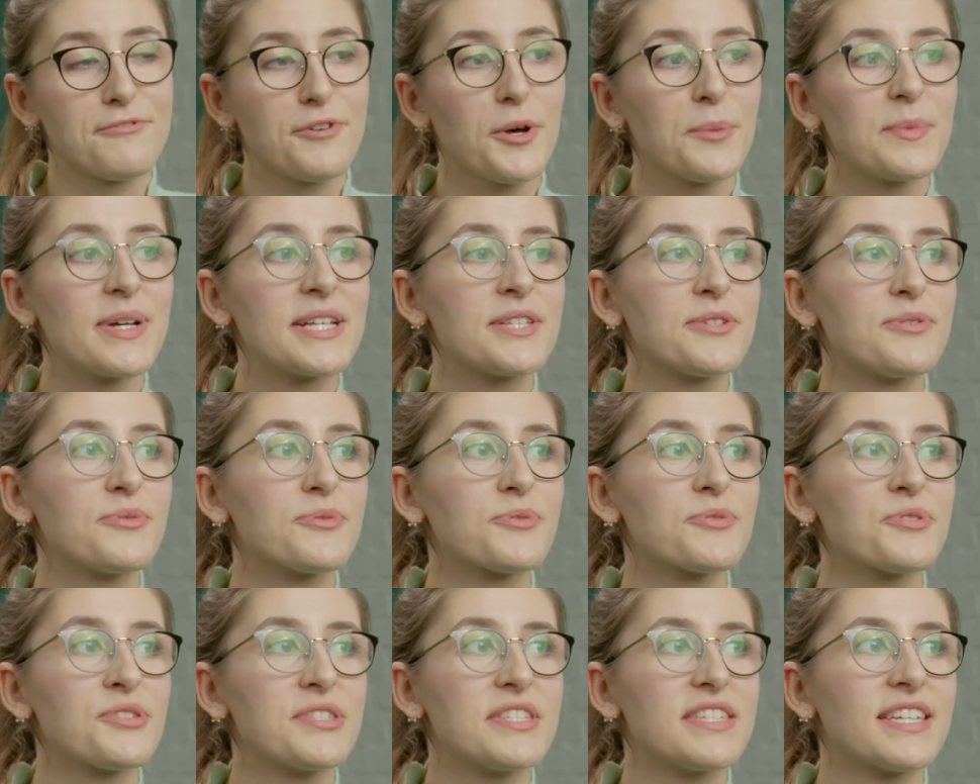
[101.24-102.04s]

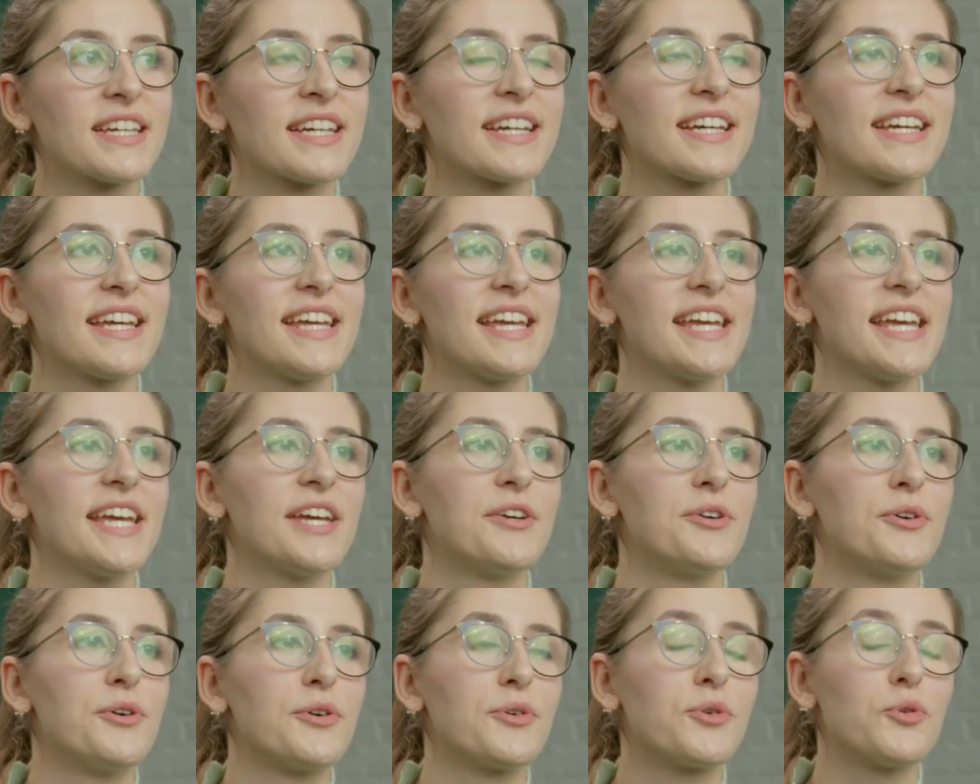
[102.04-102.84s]
formation, je
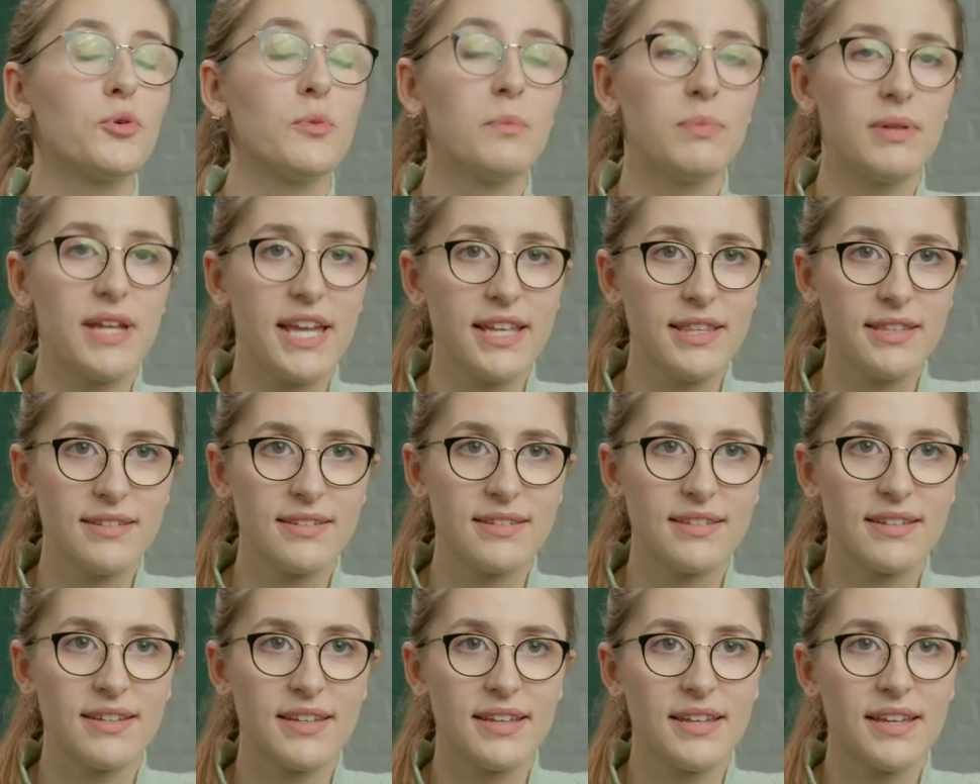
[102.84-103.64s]
dirais
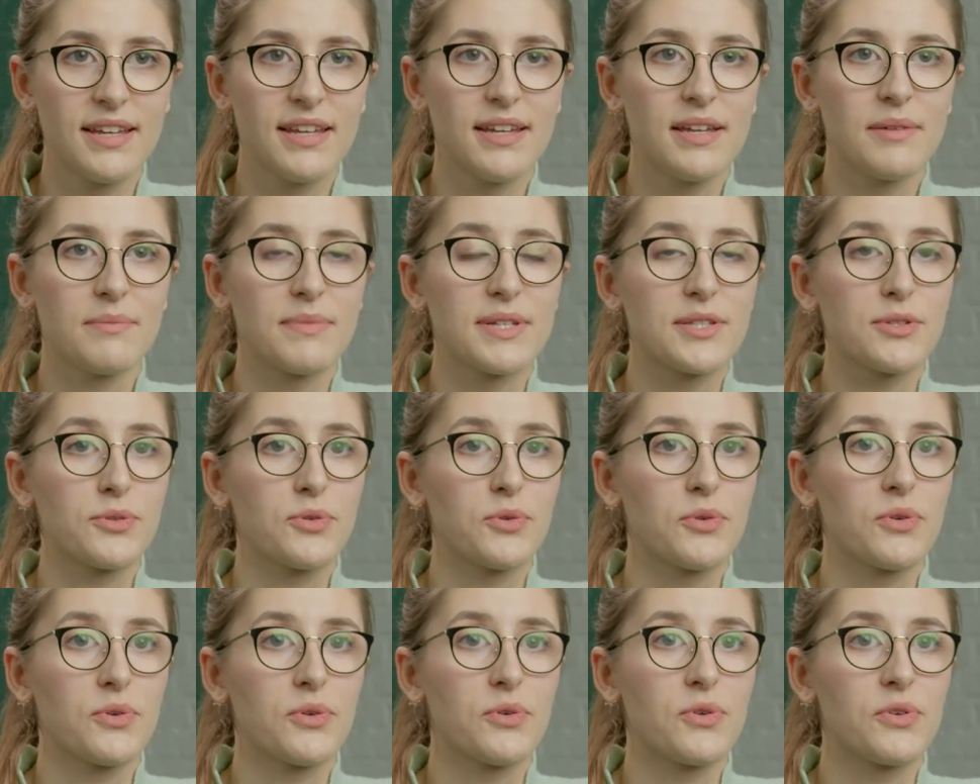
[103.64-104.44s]
complète parce
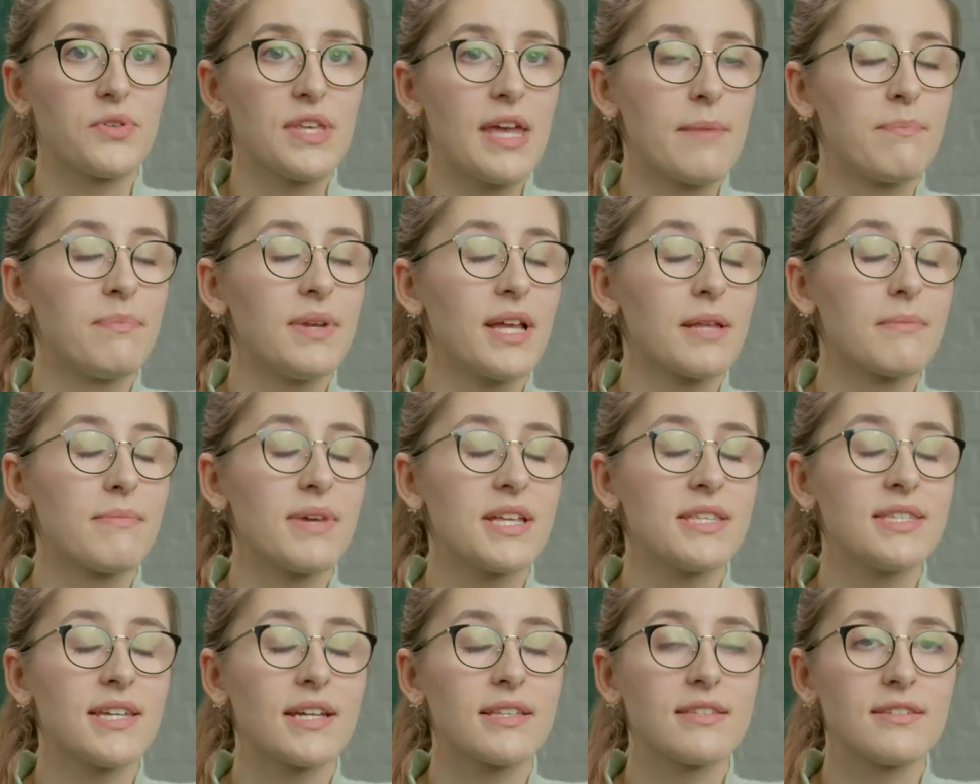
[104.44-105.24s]
qu'il euh, y a plein de
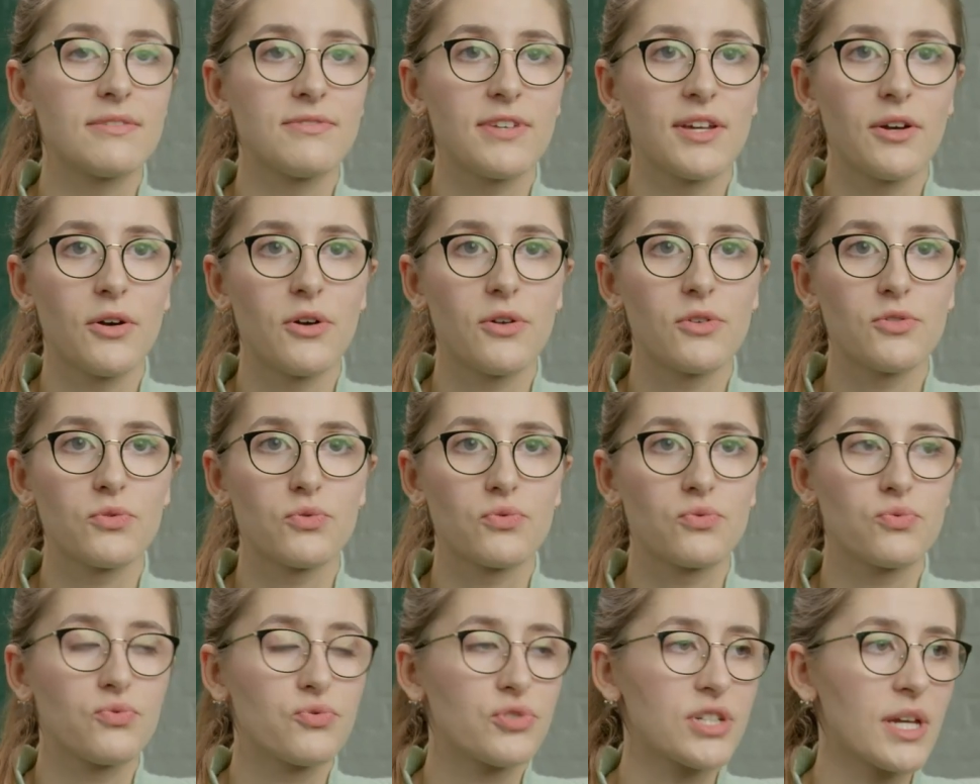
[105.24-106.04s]
matières différentes,
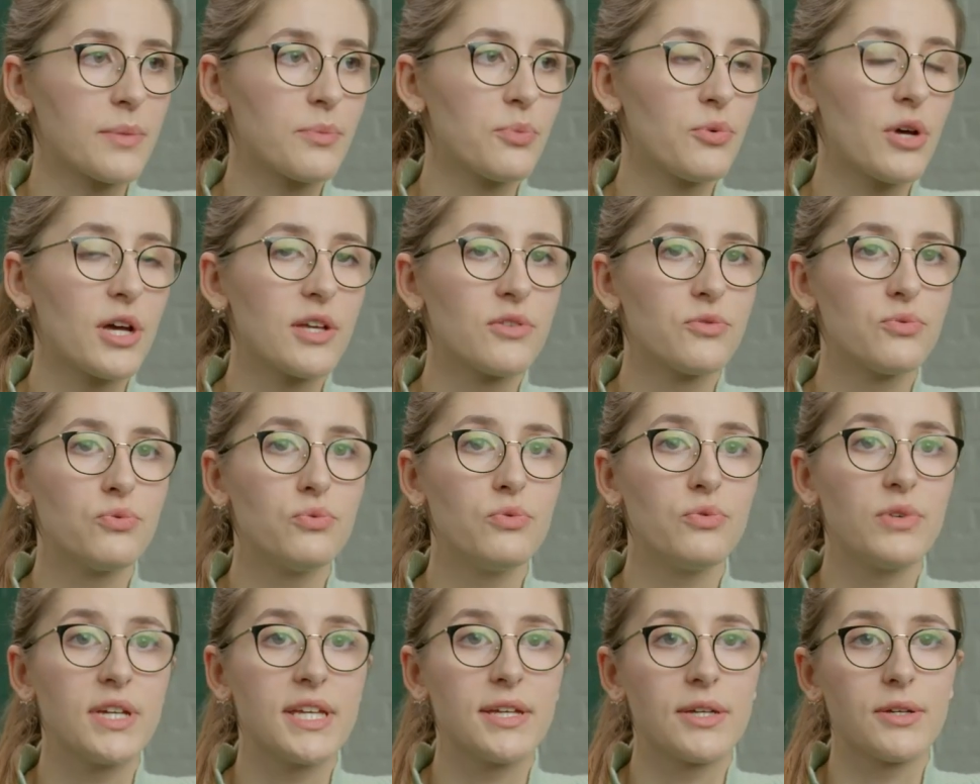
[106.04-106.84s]
on touche un peu à
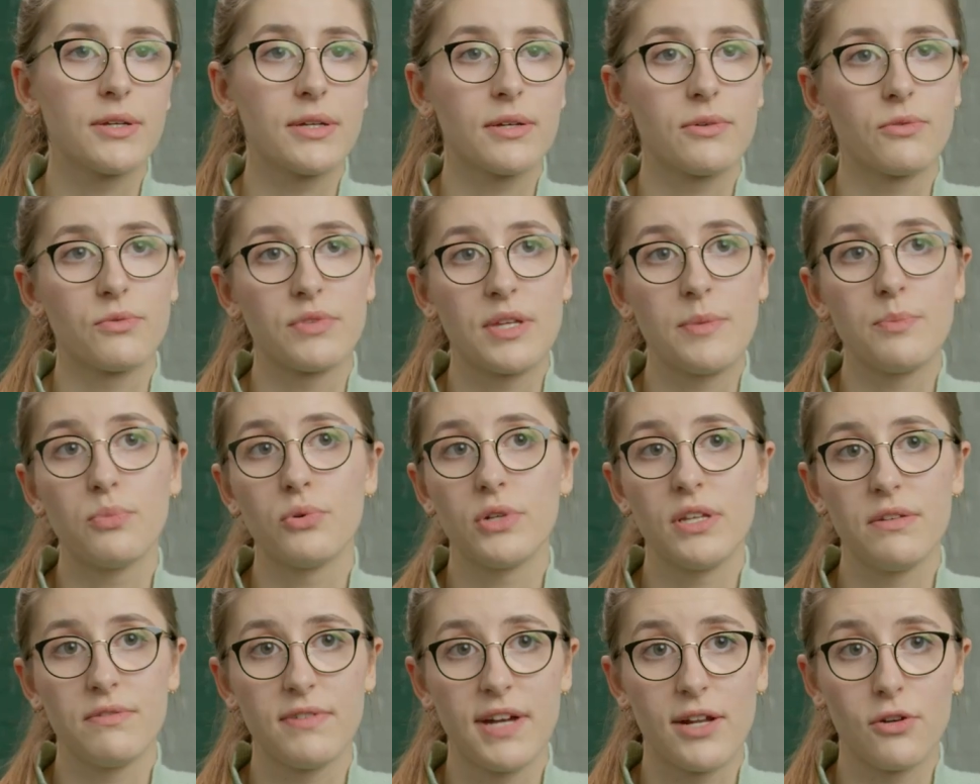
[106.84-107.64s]
tout et on est
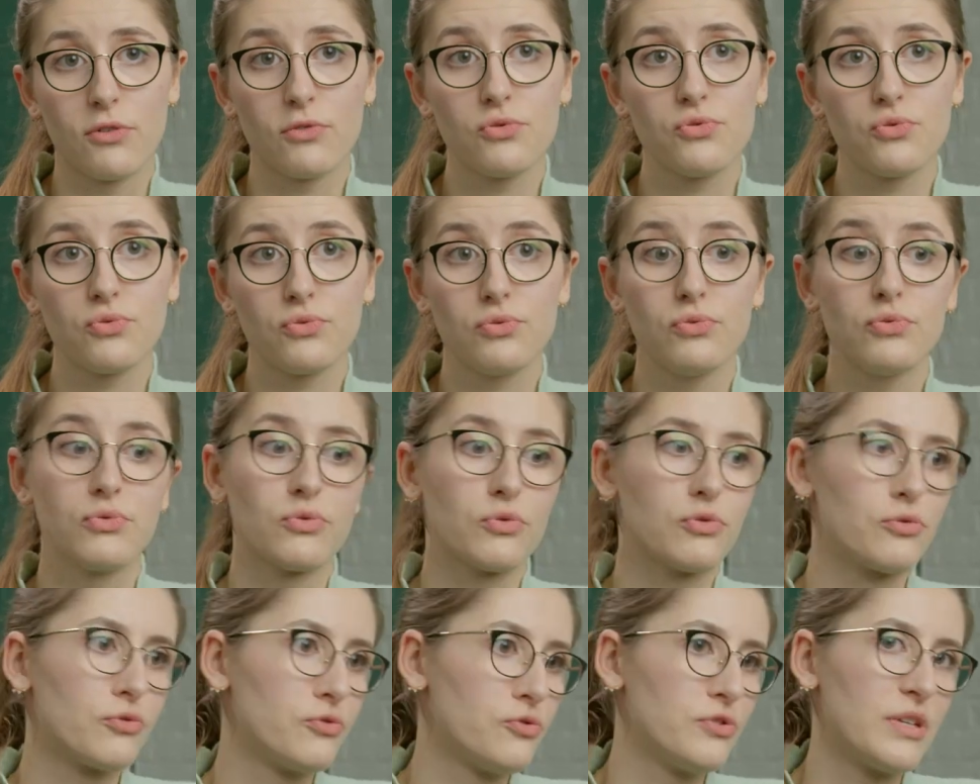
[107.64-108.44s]
polyvalent du coup,
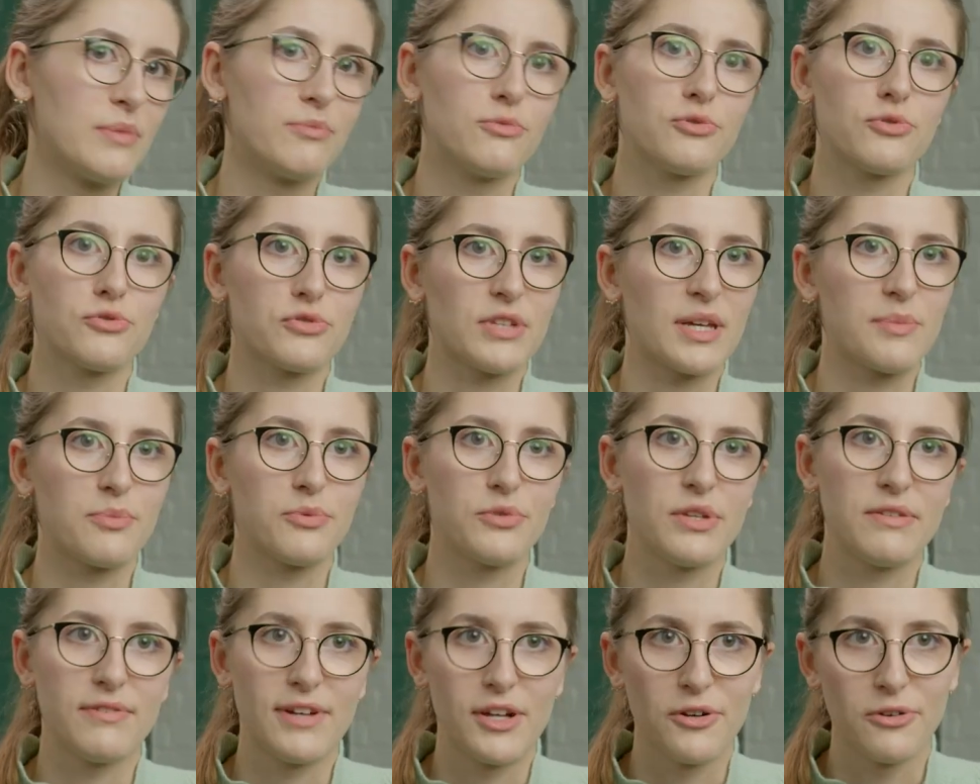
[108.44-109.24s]
donc le deuxième mot ce serait
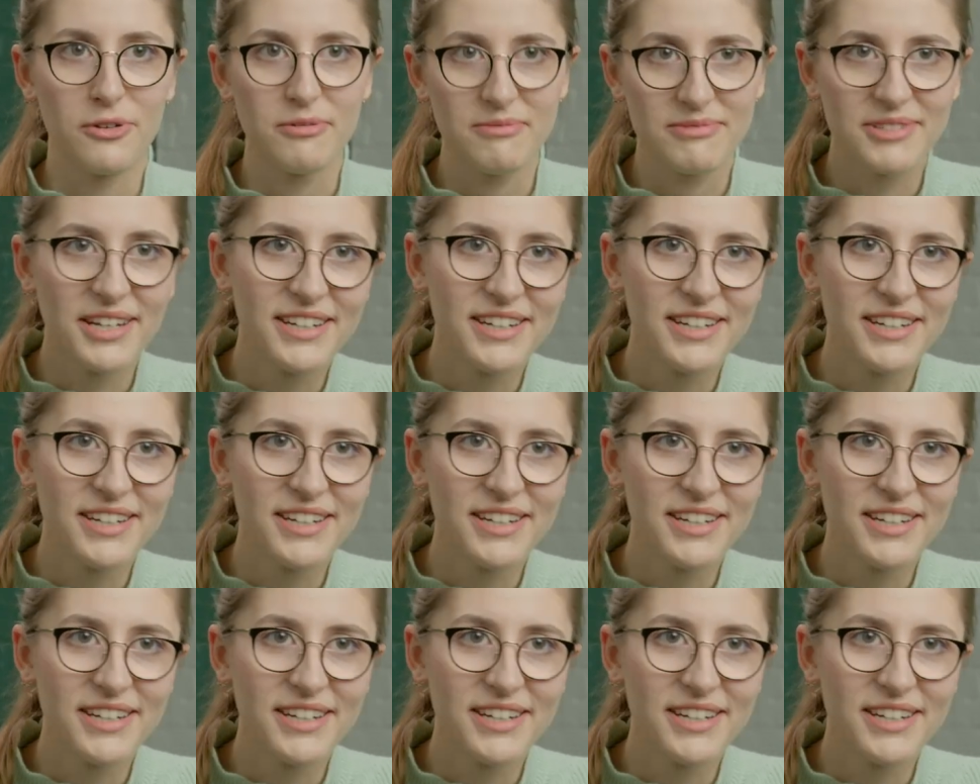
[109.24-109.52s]
polyvalent.